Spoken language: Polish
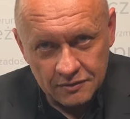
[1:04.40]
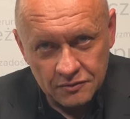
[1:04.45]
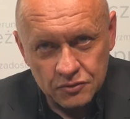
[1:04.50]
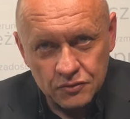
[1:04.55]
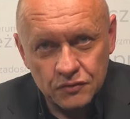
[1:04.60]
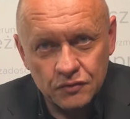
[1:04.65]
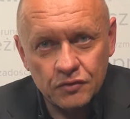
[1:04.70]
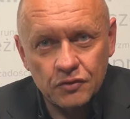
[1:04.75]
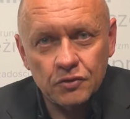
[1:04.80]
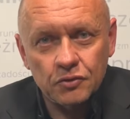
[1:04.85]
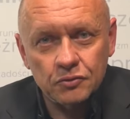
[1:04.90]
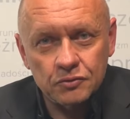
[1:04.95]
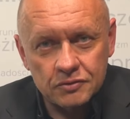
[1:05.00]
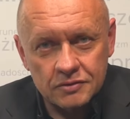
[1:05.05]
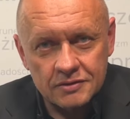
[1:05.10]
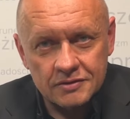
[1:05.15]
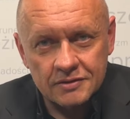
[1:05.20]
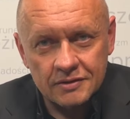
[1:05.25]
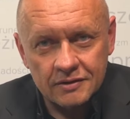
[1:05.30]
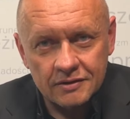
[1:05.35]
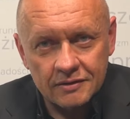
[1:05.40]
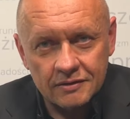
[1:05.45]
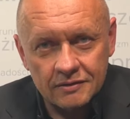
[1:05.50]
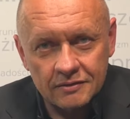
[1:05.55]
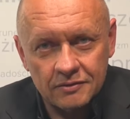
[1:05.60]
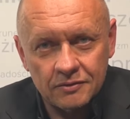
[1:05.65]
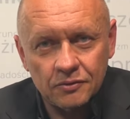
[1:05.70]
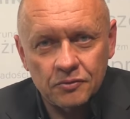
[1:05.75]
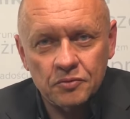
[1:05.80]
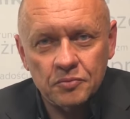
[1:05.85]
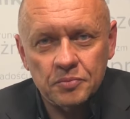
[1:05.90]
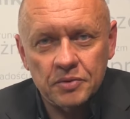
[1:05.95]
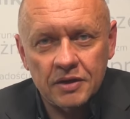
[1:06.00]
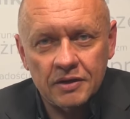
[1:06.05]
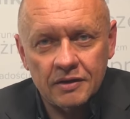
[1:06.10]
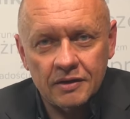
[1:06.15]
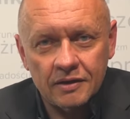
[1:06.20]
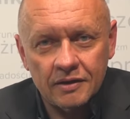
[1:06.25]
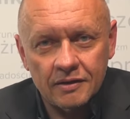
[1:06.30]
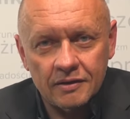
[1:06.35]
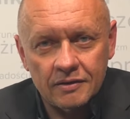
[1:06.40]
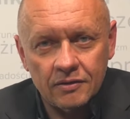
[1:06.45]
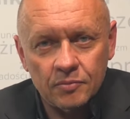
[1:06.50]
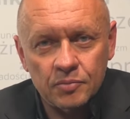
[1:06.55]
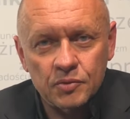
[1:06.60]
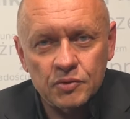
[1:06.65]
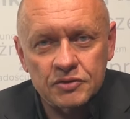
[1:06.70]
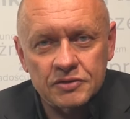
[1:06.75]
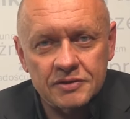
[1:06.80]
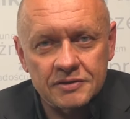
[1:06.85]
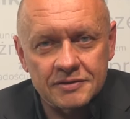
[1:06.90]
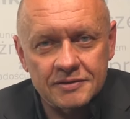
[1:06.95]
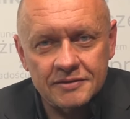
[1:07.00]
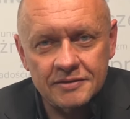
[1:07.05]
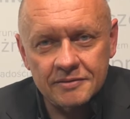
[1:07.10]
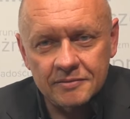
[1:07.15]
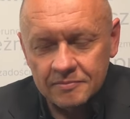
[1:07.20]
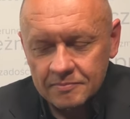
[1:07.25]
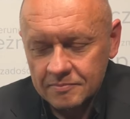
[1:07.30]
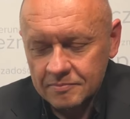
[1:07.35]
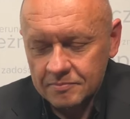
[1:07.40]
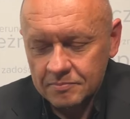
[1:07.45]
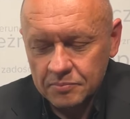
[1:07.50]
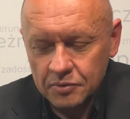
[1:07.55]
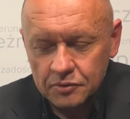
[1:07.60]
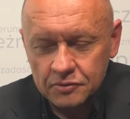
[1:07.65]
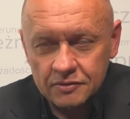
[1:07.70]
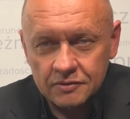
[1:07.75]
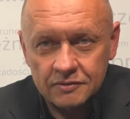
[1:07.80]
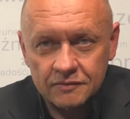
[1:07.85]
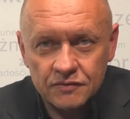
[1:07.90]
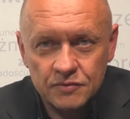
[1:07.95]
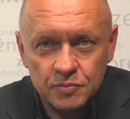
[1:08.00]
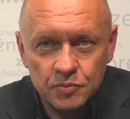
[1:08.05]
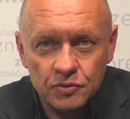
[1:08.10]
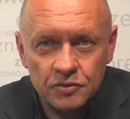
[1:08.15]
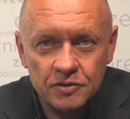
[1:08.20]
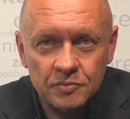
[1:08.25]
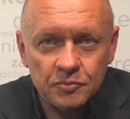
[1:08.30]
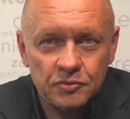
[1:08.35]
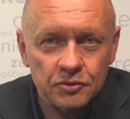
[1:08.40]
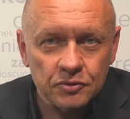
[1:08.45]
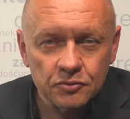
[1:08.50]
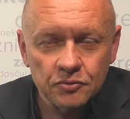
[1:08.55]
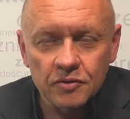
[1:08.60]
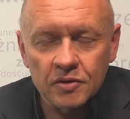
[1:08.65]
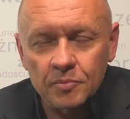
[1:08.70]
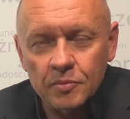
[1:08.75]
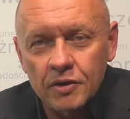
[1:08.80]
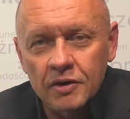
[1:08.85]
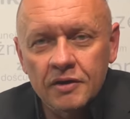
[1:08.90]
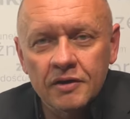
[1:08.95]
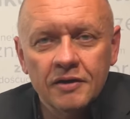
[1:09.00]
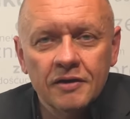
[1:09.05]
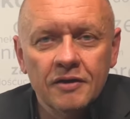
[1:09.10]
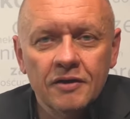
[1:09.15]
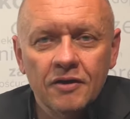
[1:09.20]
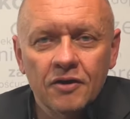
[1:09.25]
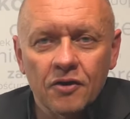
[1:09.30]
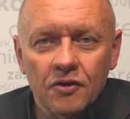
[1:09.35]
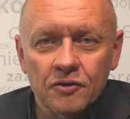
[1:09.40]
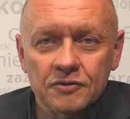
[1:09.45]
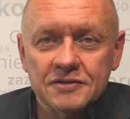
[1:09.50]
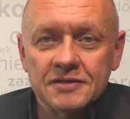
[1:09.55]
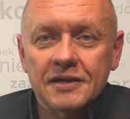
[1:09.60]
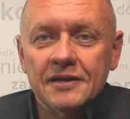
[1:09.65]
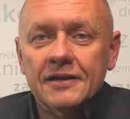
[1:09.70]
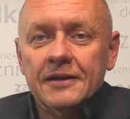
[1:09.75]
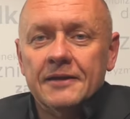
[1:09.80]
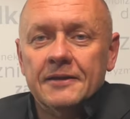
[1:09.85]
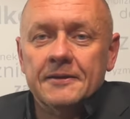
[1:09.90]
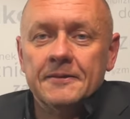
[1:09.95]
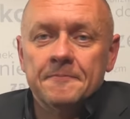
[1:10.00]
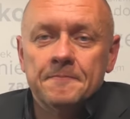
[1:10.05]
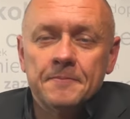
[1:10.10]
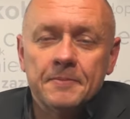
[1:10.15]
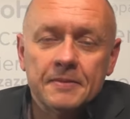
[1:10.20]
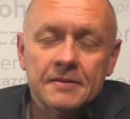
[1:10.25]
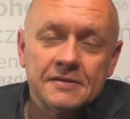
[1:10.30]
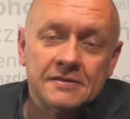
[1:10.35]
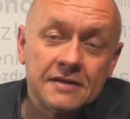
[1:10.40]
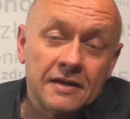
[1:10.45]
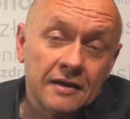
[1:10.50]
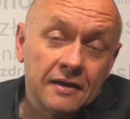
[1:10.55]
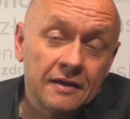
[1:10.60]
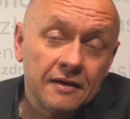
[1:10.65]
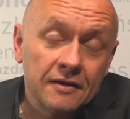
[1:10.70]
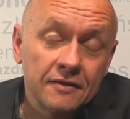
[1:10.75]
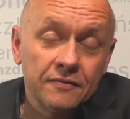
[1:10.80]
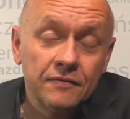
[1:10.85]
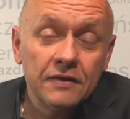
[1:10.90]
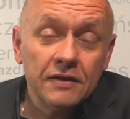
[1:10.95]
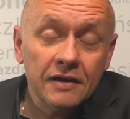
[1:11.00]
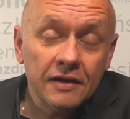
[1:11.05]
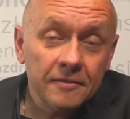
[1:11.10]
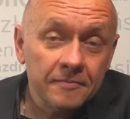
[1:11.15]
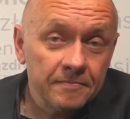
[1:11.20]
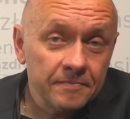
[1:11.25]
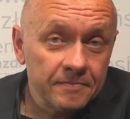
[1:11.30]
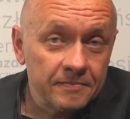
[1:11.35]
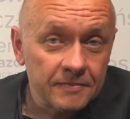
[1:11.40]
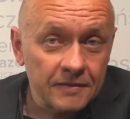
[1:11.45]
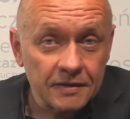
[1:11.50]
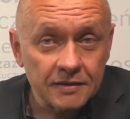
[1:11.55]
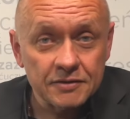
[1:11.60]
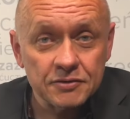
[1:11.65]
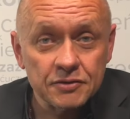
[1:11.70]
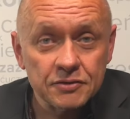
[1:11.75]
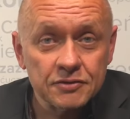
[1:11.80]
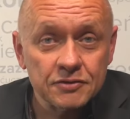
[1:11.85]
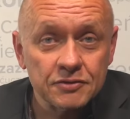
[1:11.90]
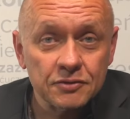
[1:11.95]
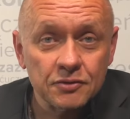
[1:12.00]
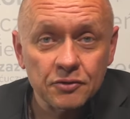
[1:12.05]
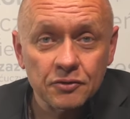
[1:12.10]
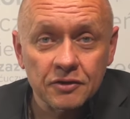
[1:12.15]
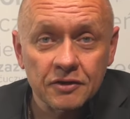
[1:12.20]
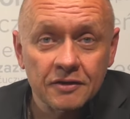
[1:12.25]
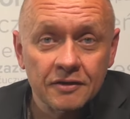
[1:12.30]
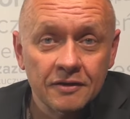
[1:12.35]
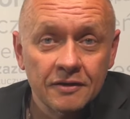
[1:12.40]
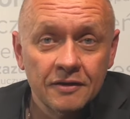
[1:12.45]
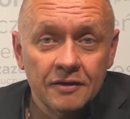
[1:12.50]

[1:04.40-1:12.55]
już wkrótce do kupienia opozycji pod wspólnym tytułem Ocaleni. Za chwilę na naszej stronie